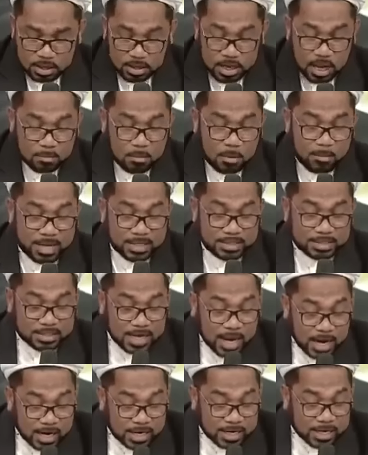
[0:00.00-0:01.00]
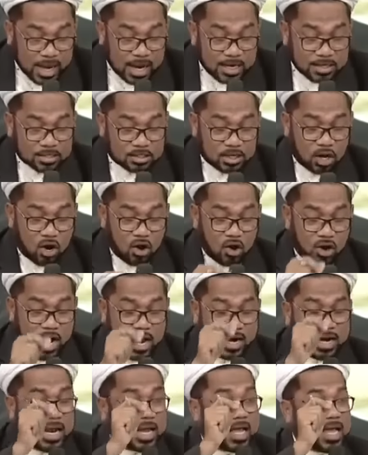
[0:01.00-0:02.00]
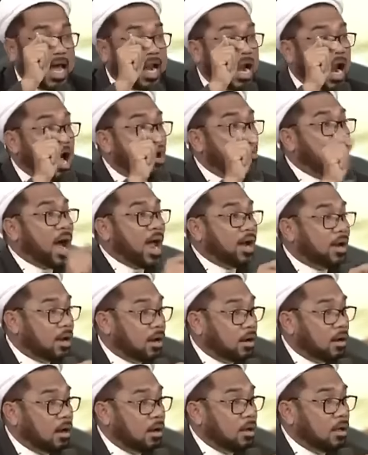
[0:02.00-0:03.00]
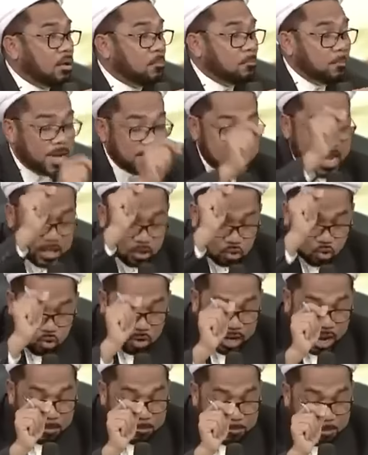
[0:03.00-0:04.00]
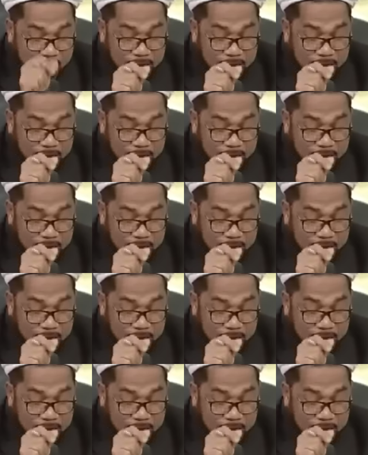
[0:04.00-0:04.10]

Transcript: yang memancarkan seorang negarawan menyatukan